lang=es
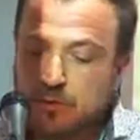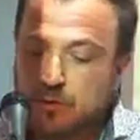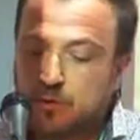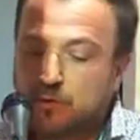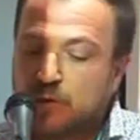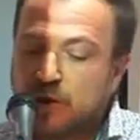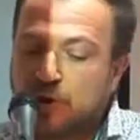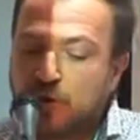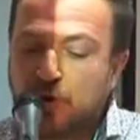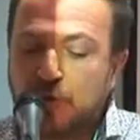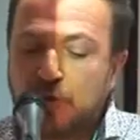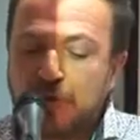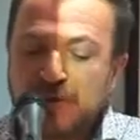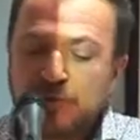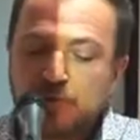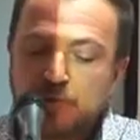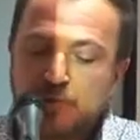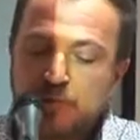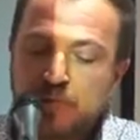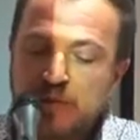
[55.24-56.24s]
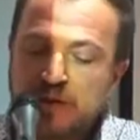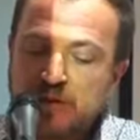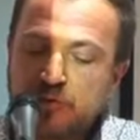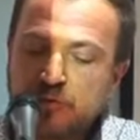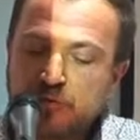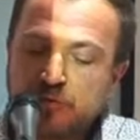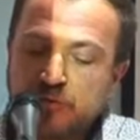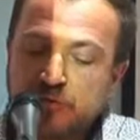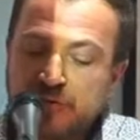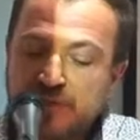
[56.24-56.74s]
Con una horma en sus
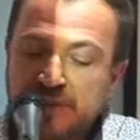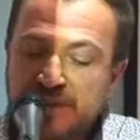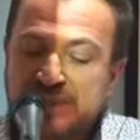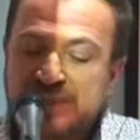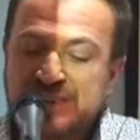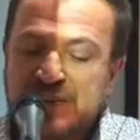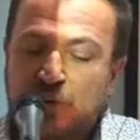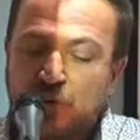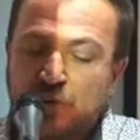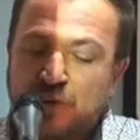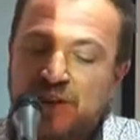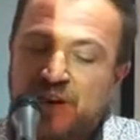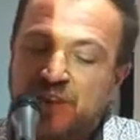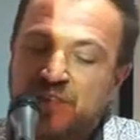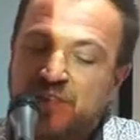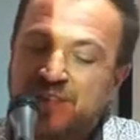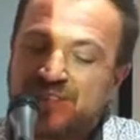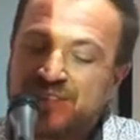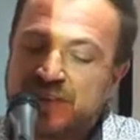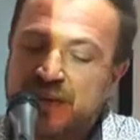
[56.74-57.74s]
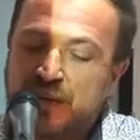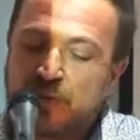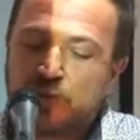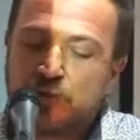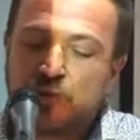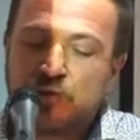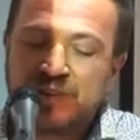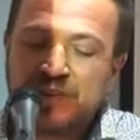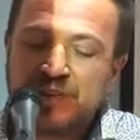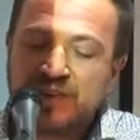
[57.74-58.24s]
manos, es ahora el
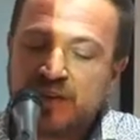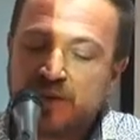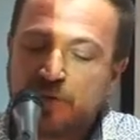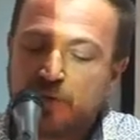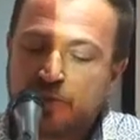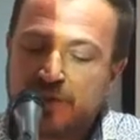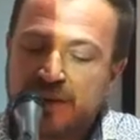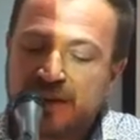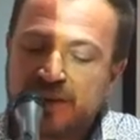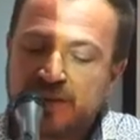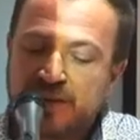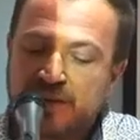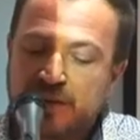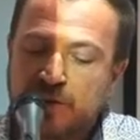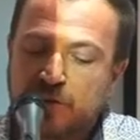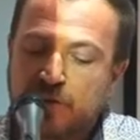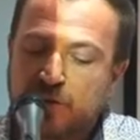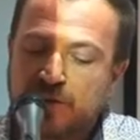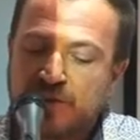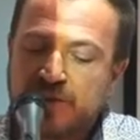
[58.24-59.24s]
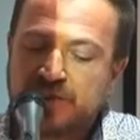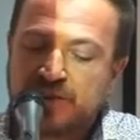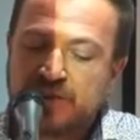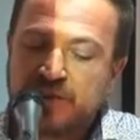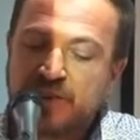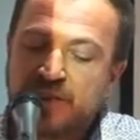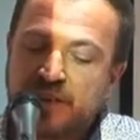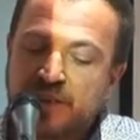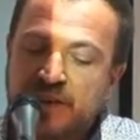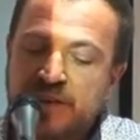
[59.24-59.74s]
centrador quien con arte y con
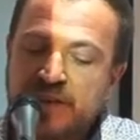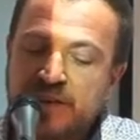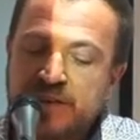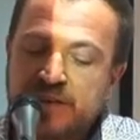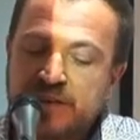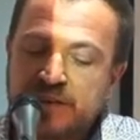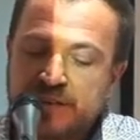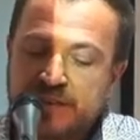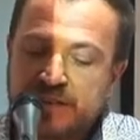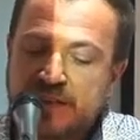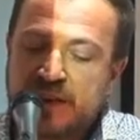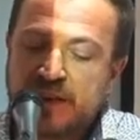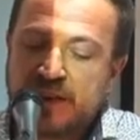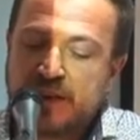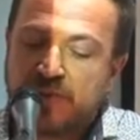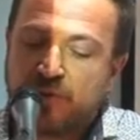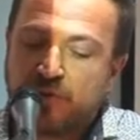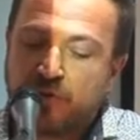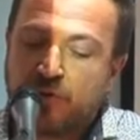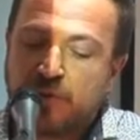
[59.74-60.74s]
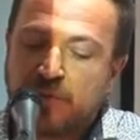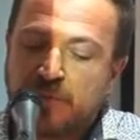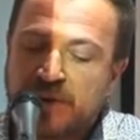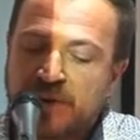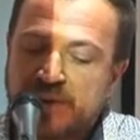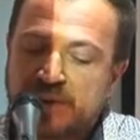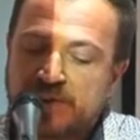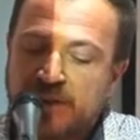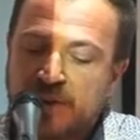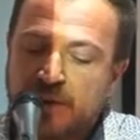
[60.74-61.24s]
destreza dan la forma a